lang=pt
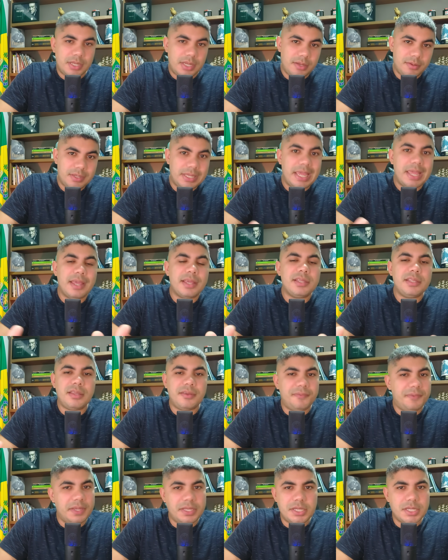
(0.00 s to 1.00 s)
que quem é que
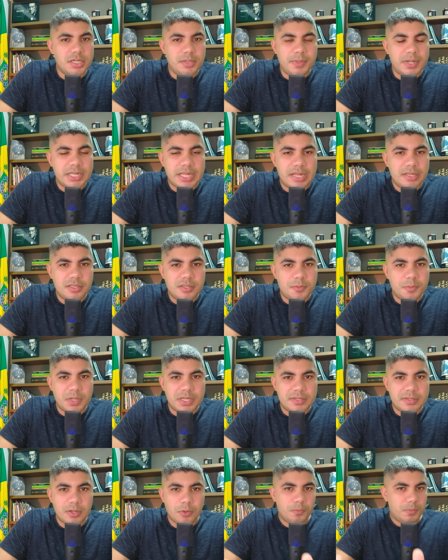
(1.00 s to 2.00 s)
defende a liberdade de
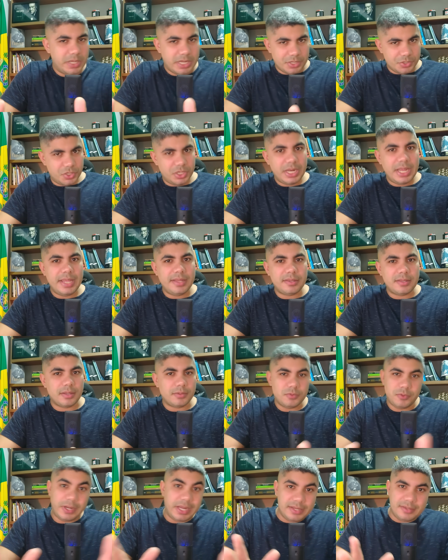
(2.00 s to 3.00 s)
expressão? É a
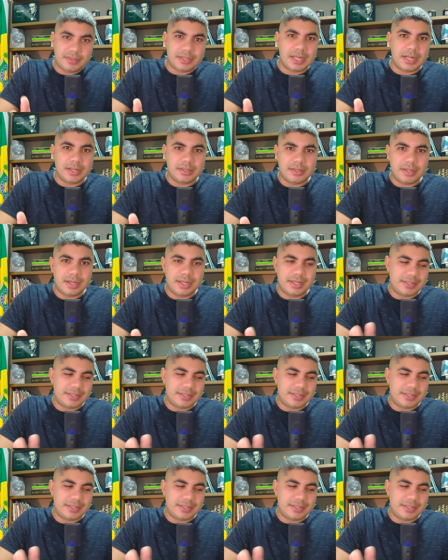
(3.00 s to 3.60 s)
direita, não é a esquerda.